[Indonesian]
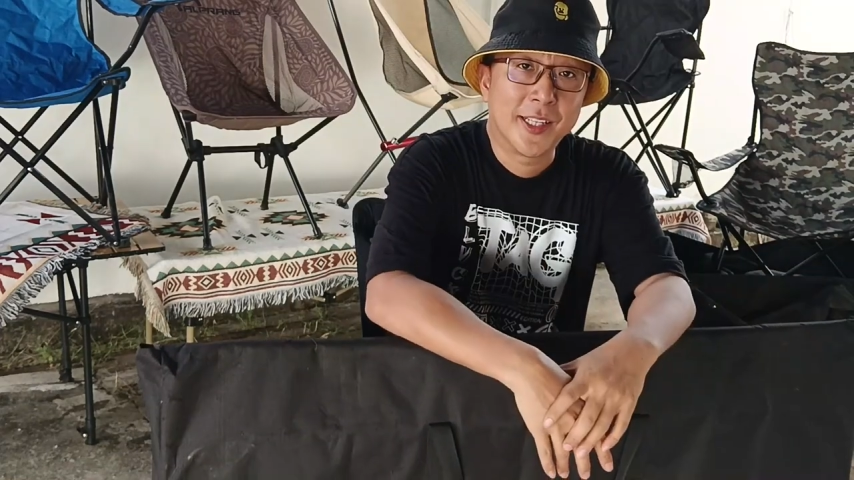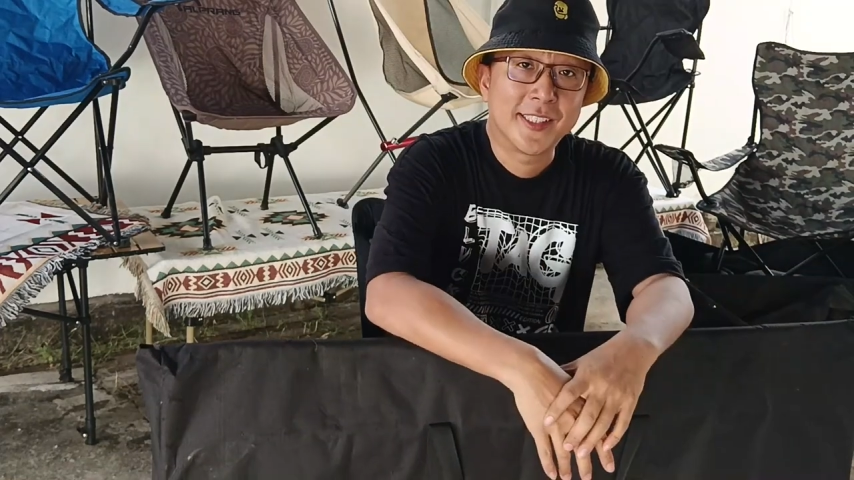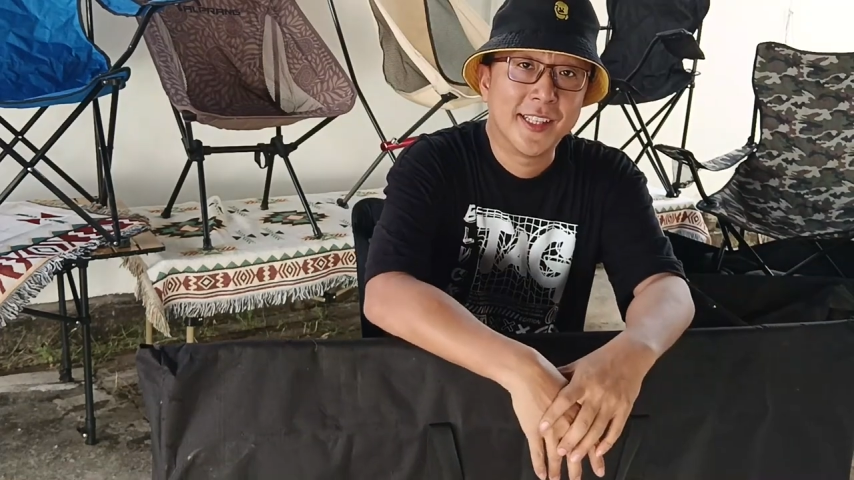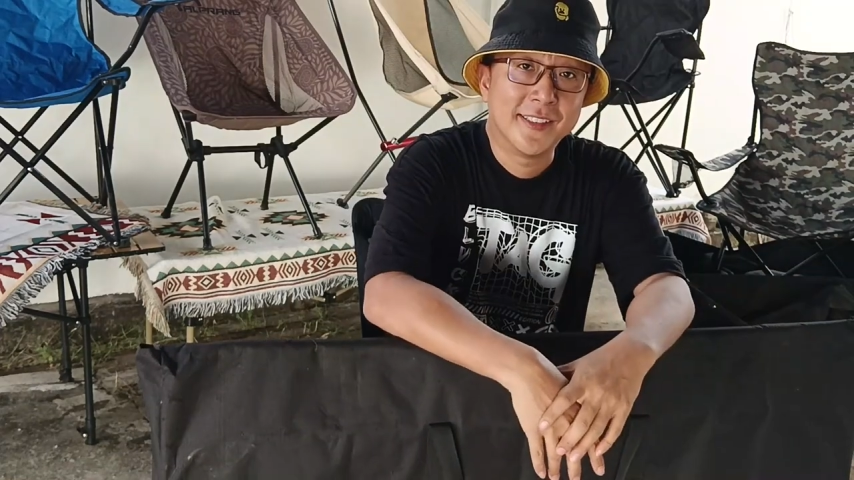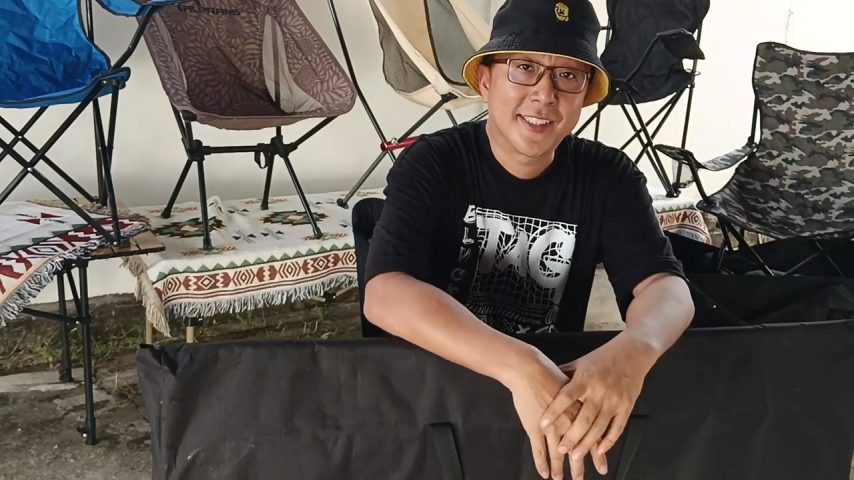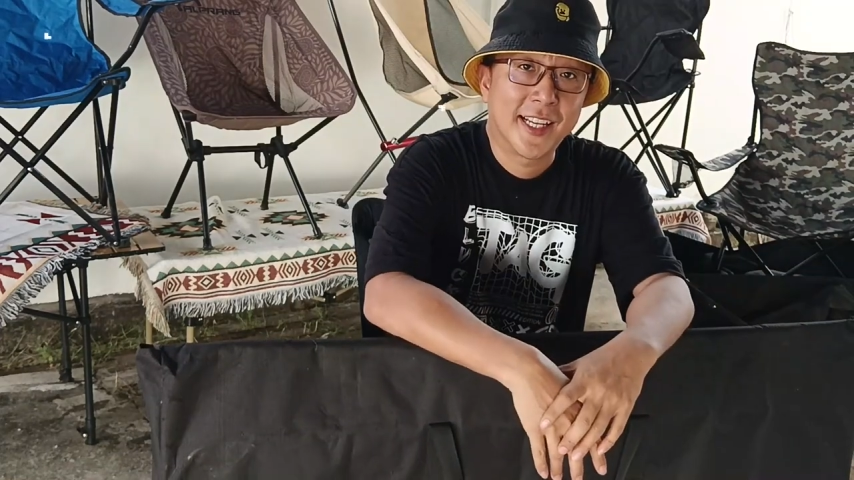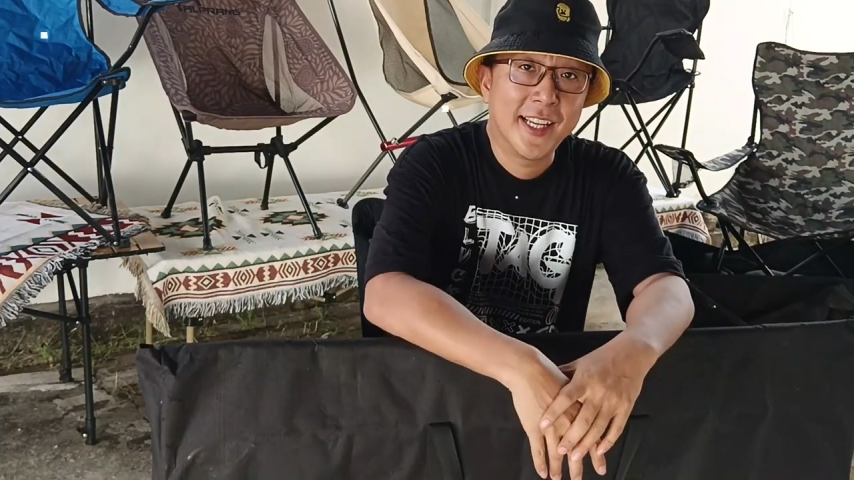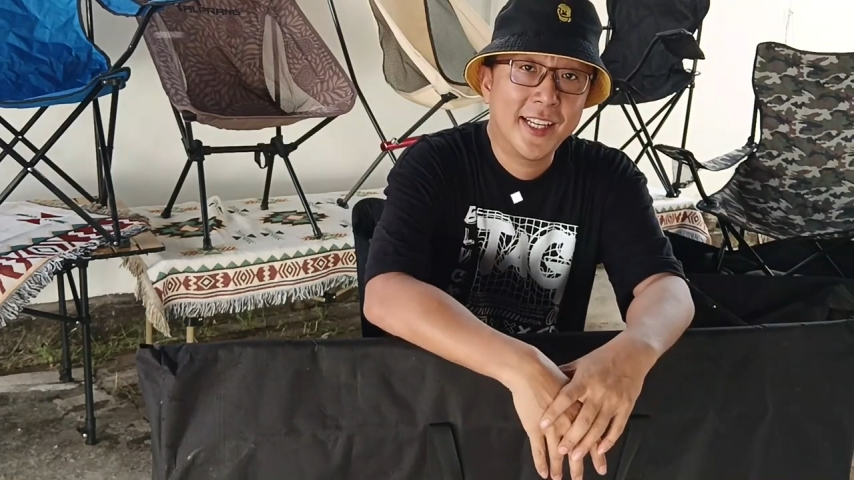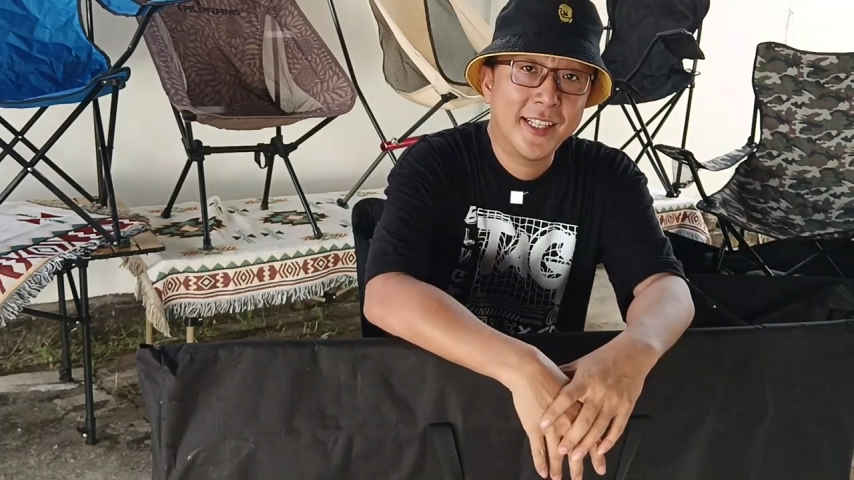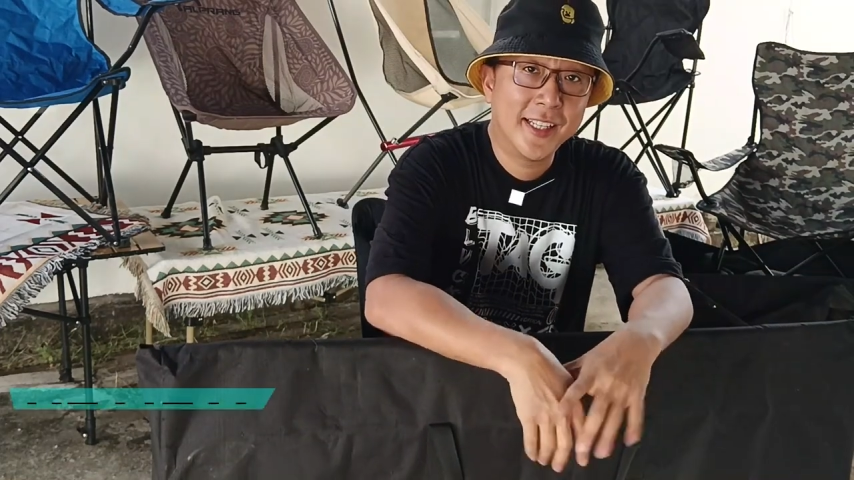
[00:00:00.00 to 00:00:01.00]
kepada channel
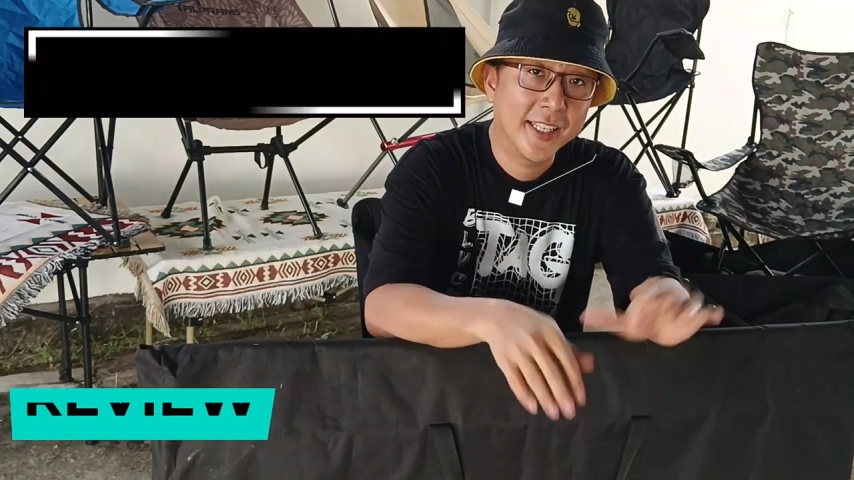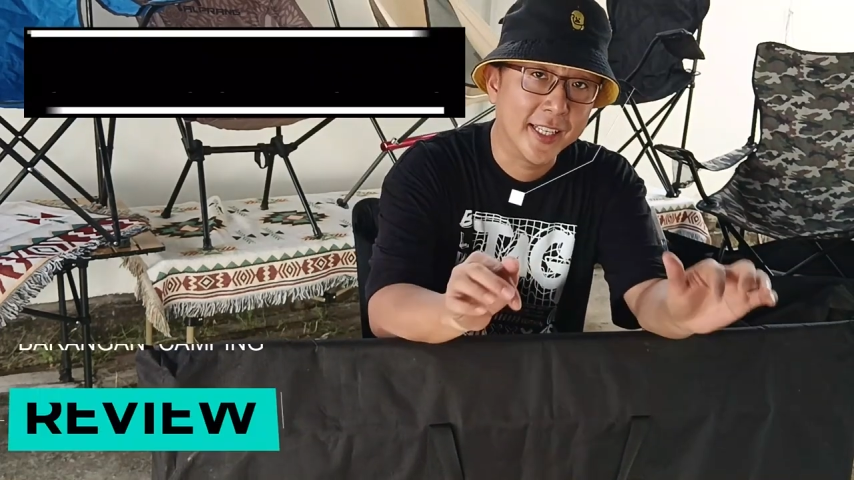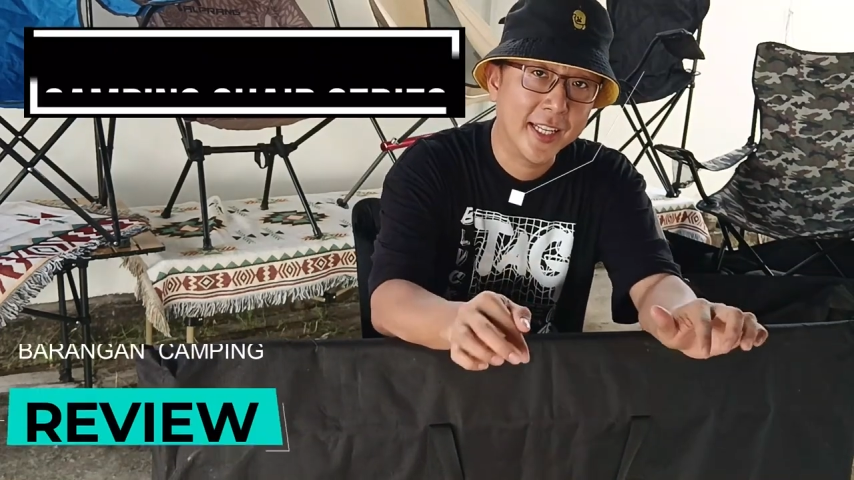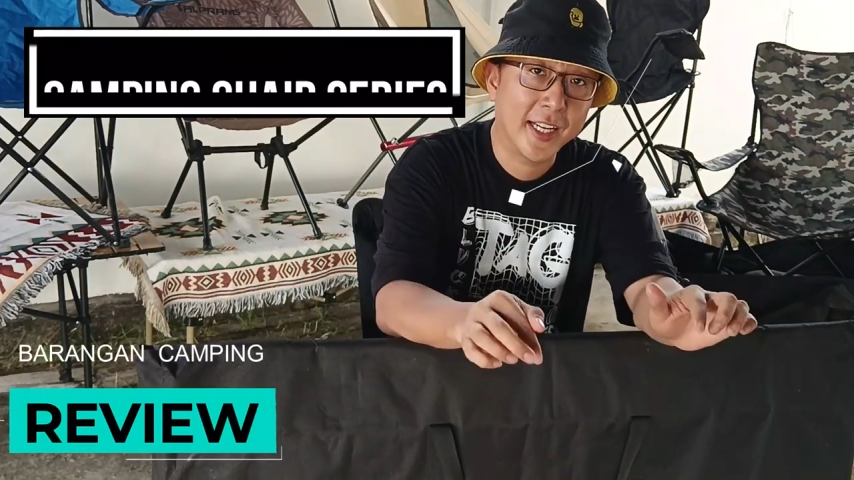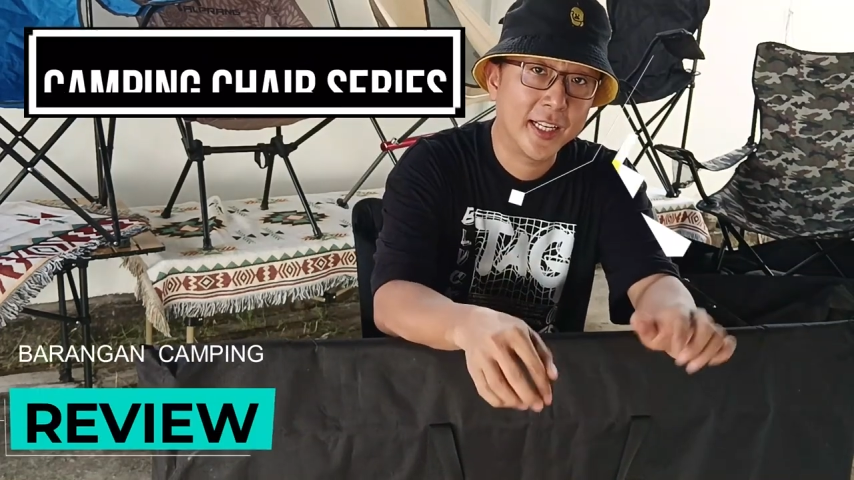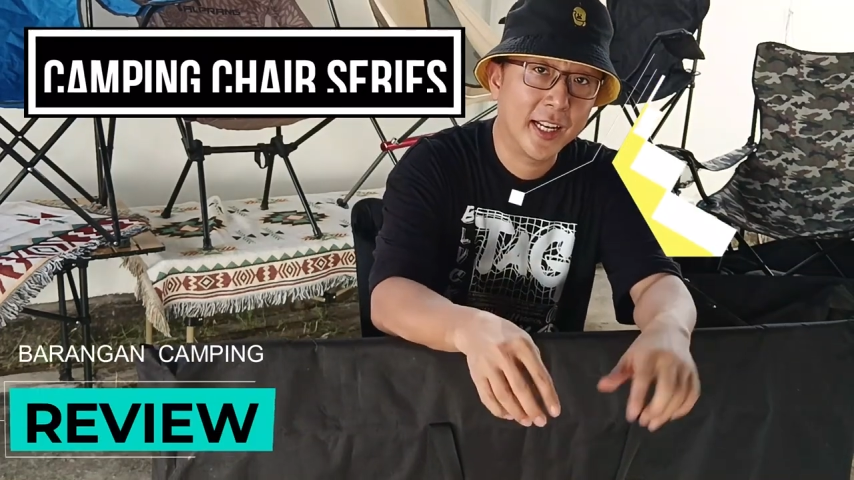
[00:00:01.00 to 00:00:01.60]
saya. Ini